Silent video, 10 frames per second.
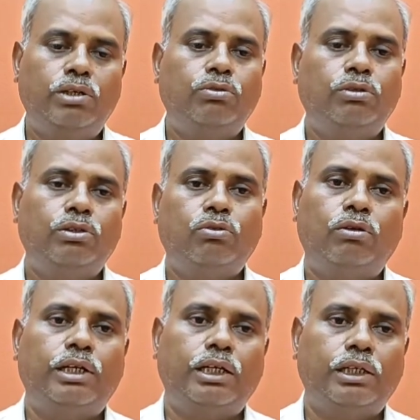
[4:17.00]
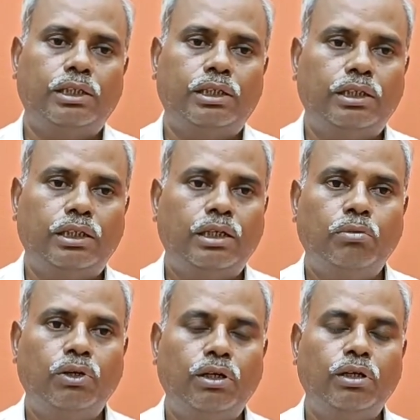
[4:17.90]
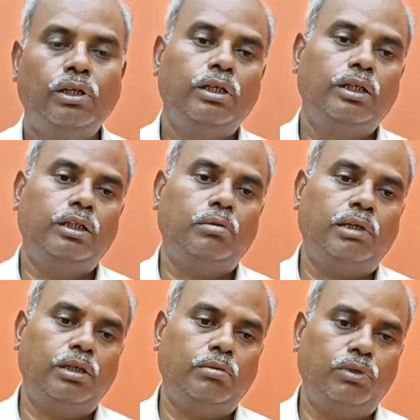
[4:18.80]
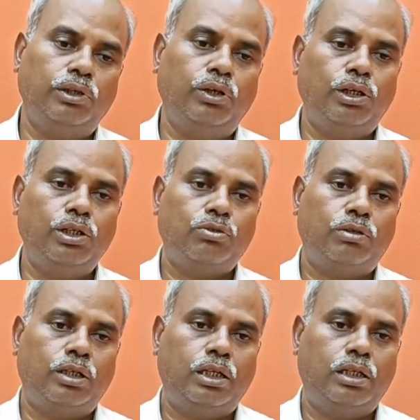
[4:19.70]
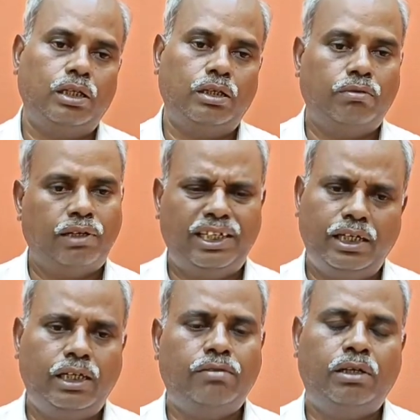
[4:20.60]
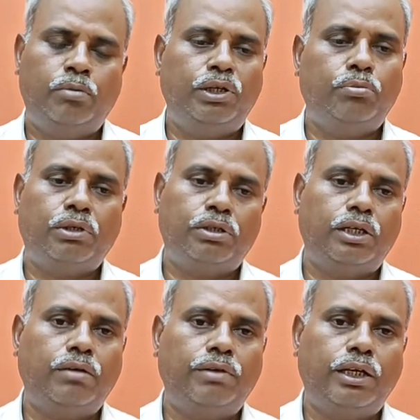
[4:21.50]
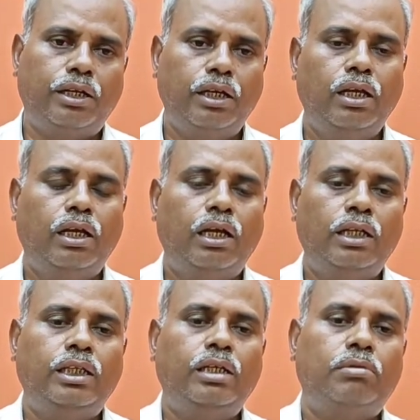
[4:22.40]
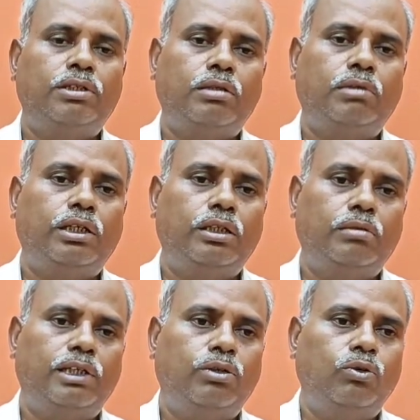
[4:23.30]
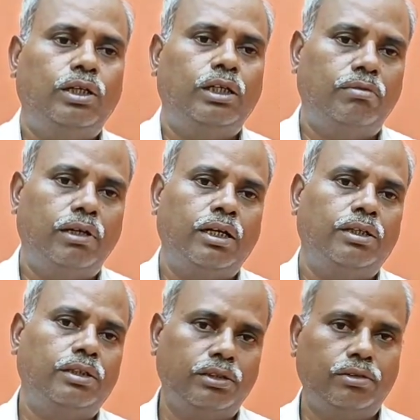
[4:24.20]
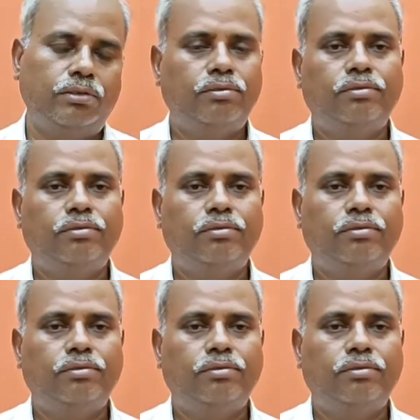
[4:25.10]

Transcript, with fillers: மருத்துவங்க சொல்கிறாங்க நம்ம இந்த மாதிரி முன்னோர்கள் சொன்ன அந்த வழிகளை பின்பற்றினாவே அதிகபட்சமாக இந்த மாதிரி நோய்கள் வராது